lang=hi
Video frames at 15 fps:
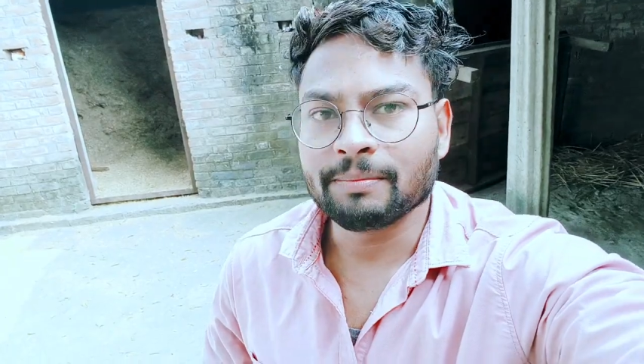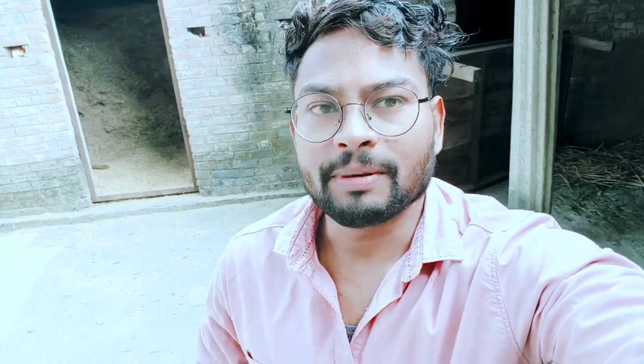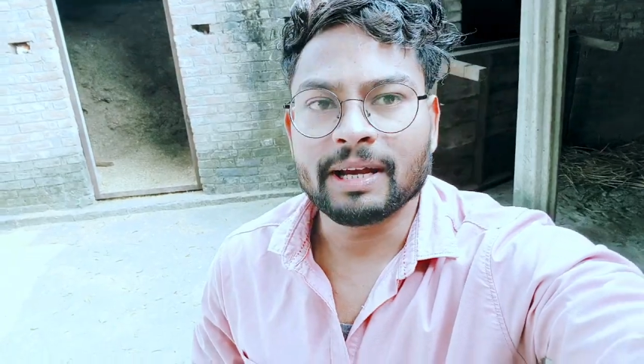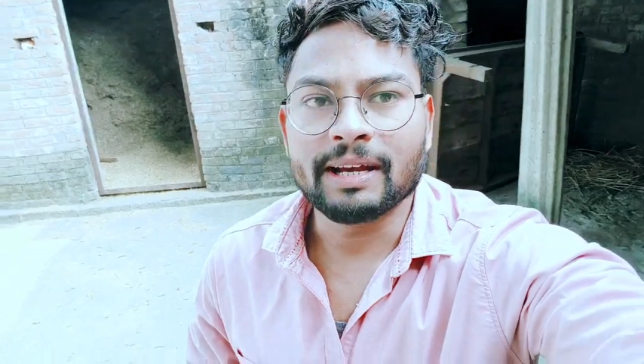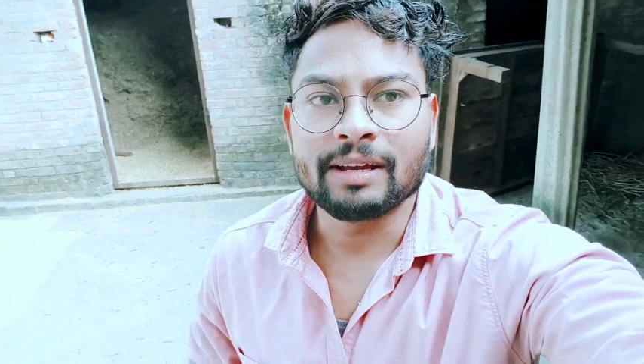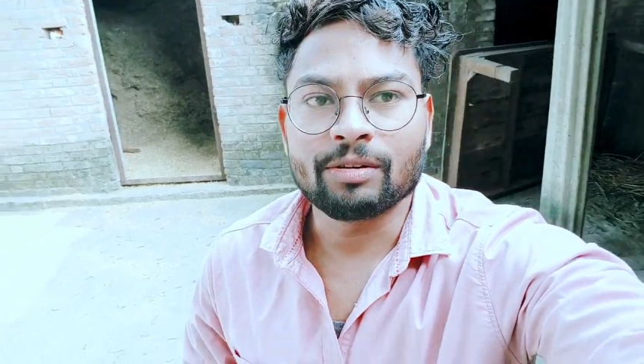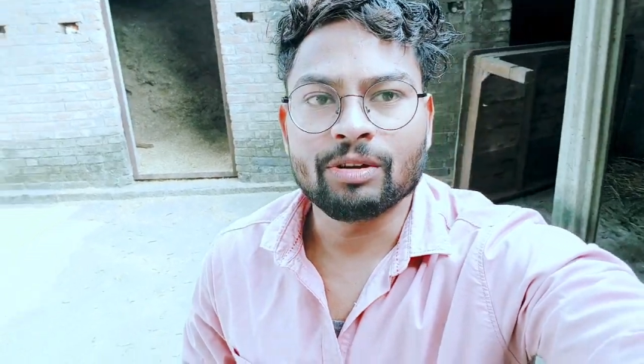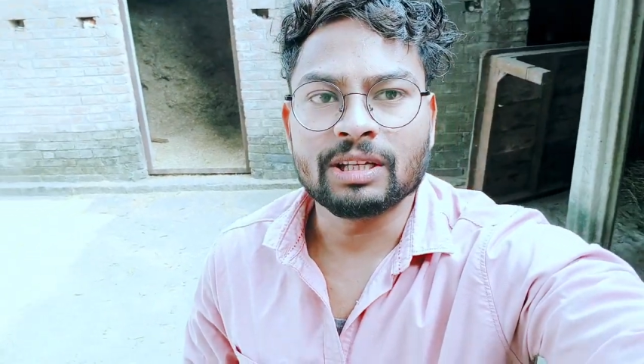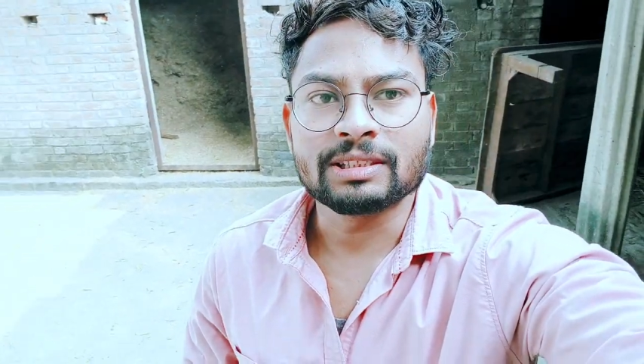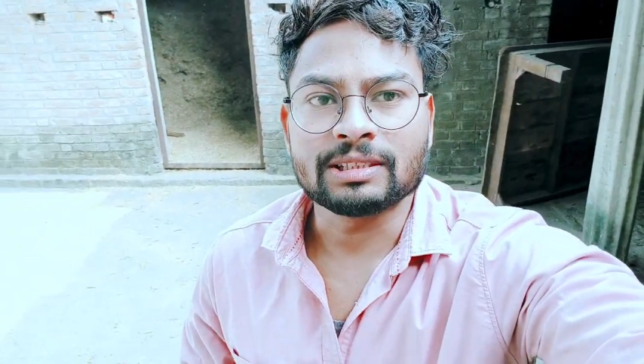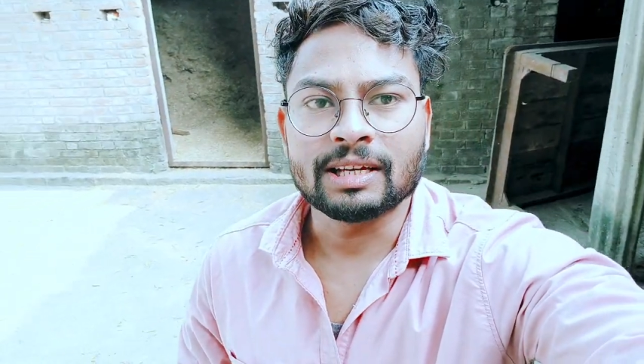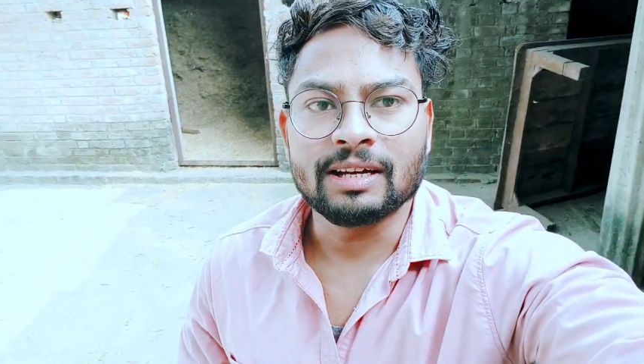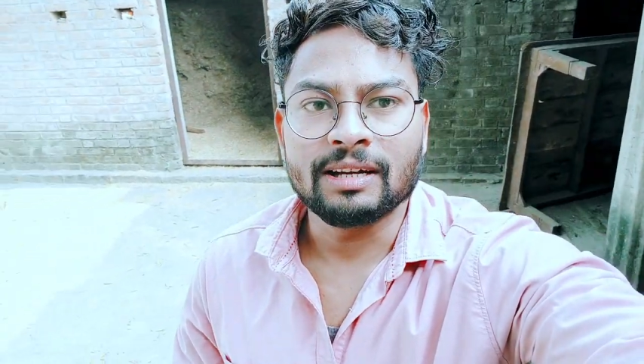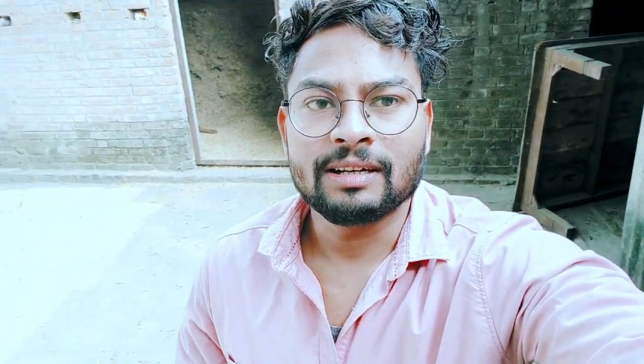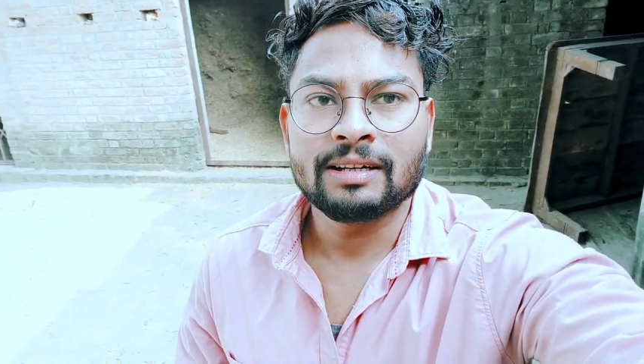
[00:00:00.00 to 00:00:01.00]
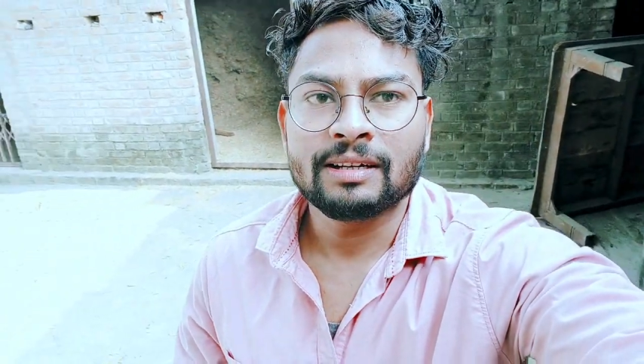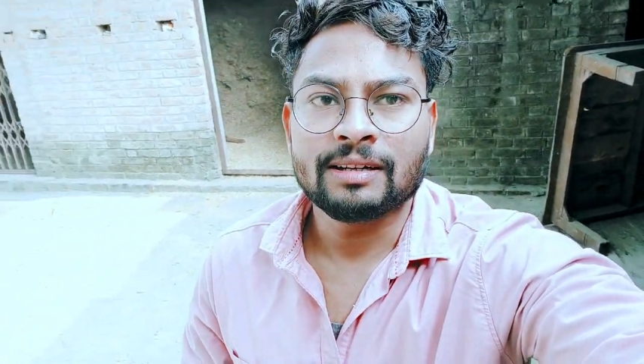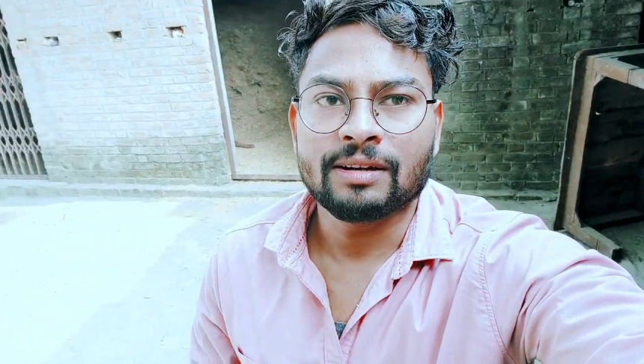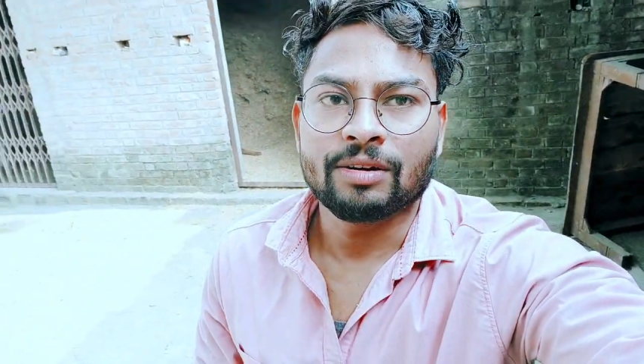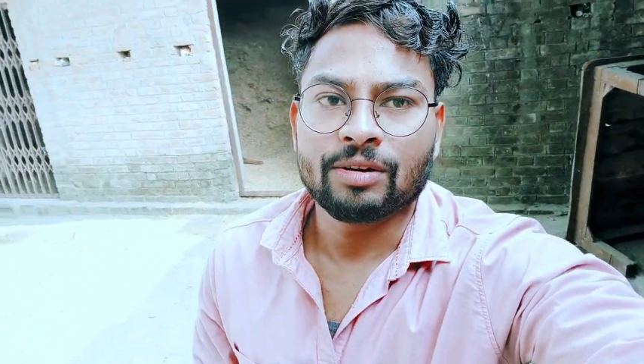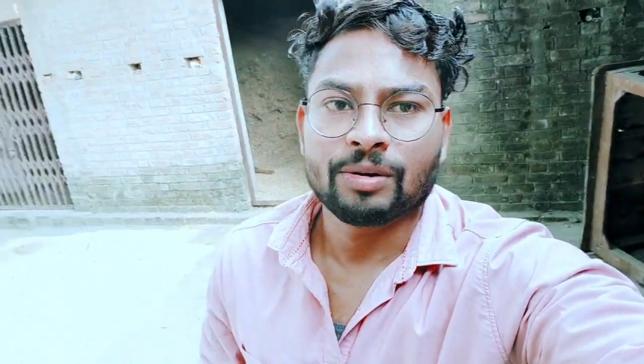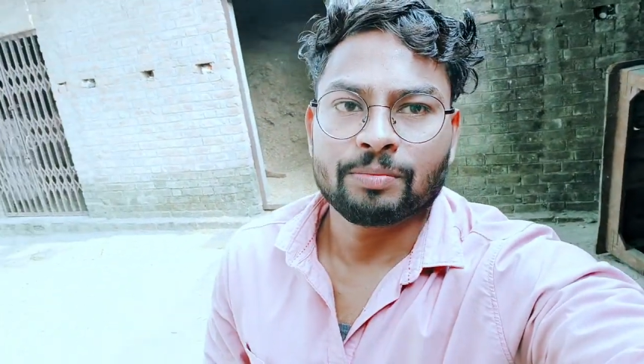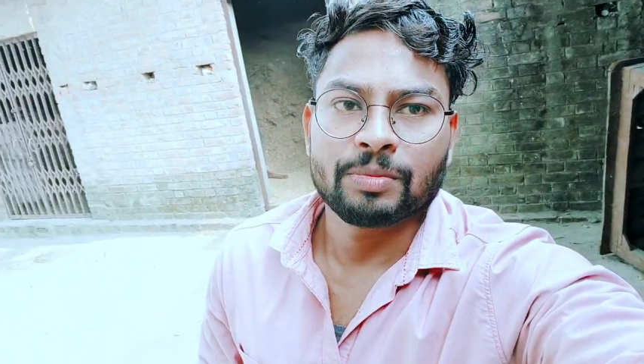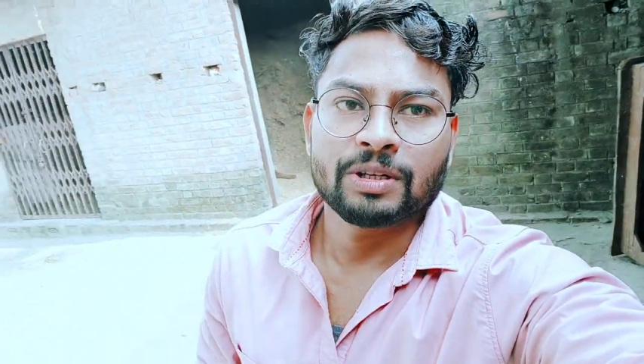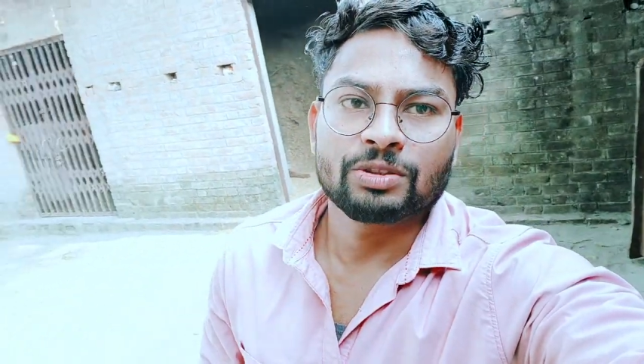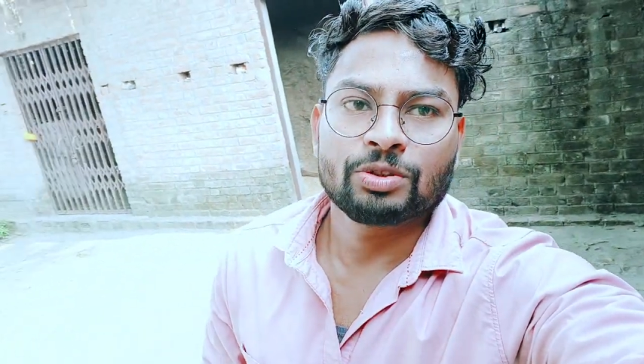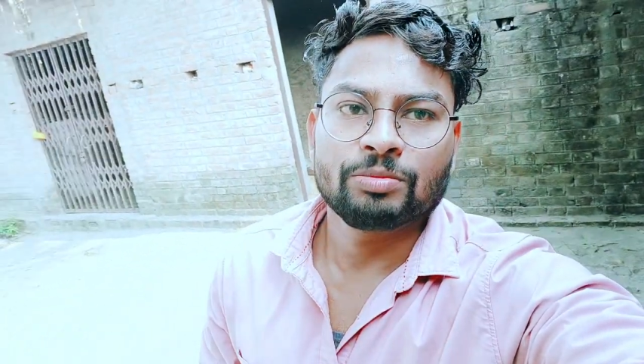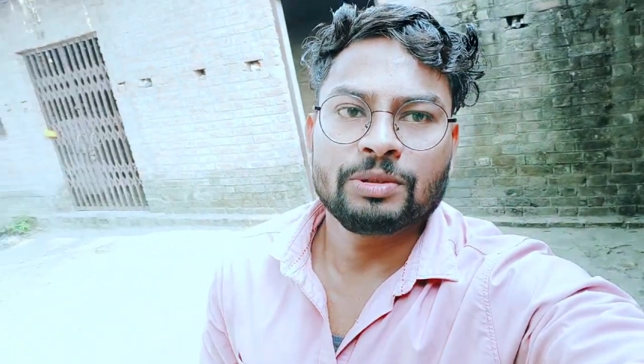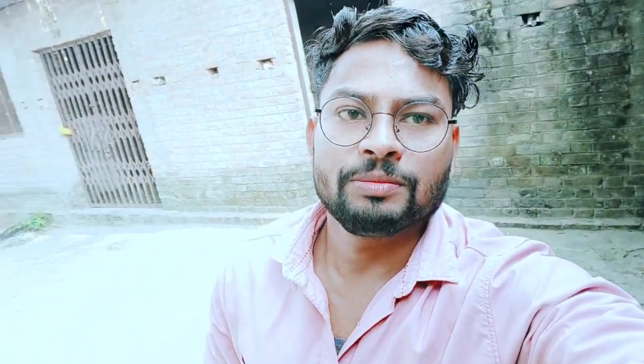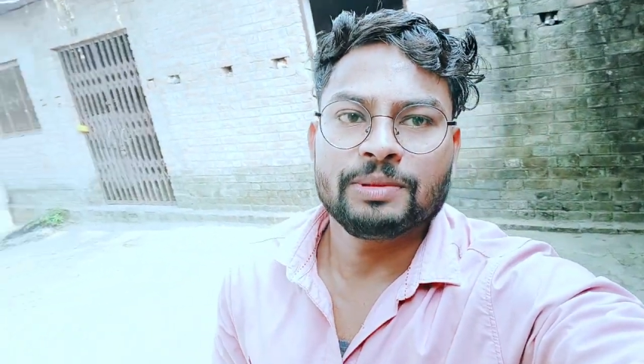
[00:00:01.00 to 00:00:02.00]
नहीं पाया रोलेक्स का और
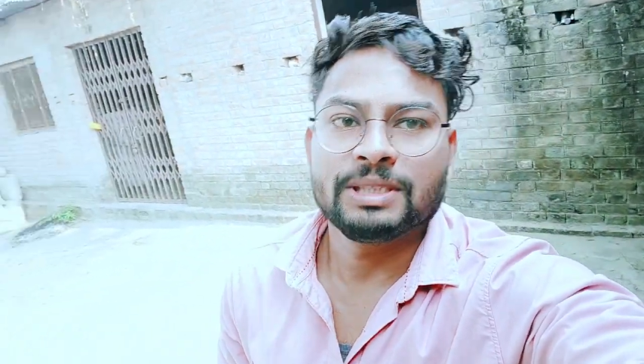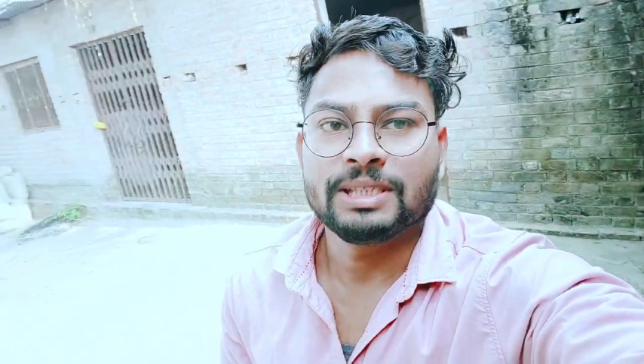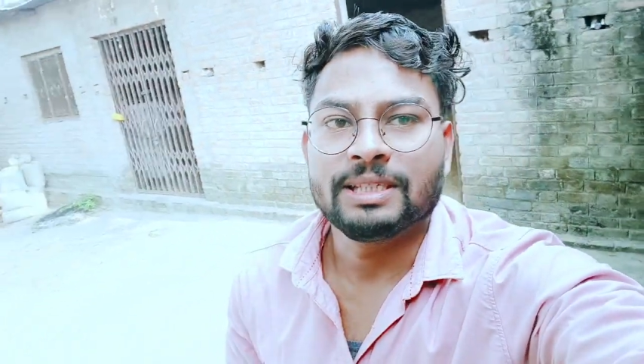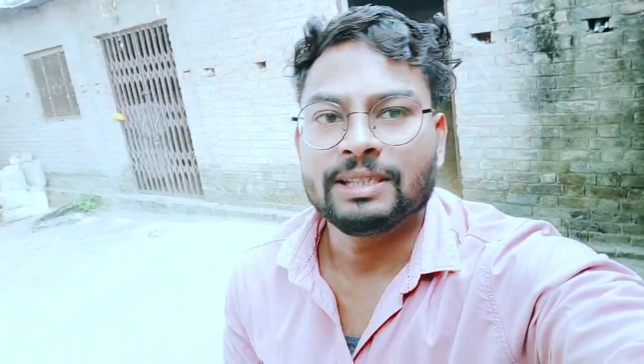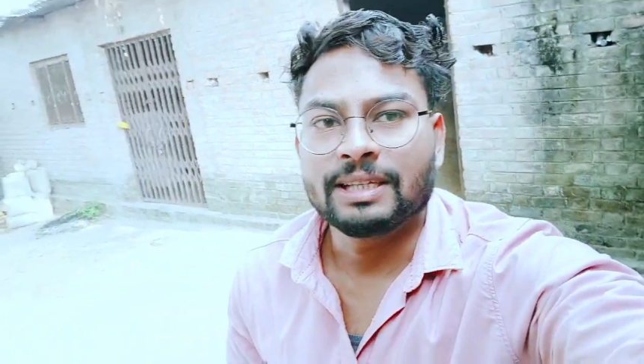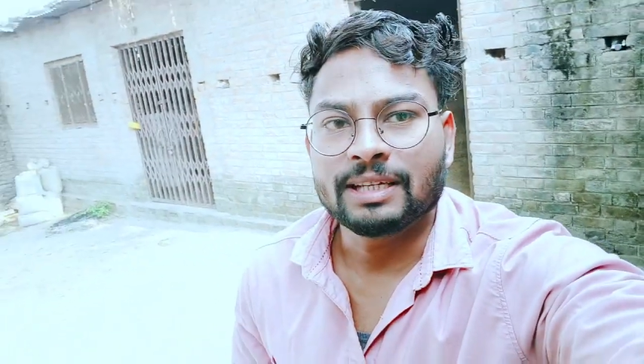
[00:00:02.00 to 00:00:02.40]
परसों भी बिजी ही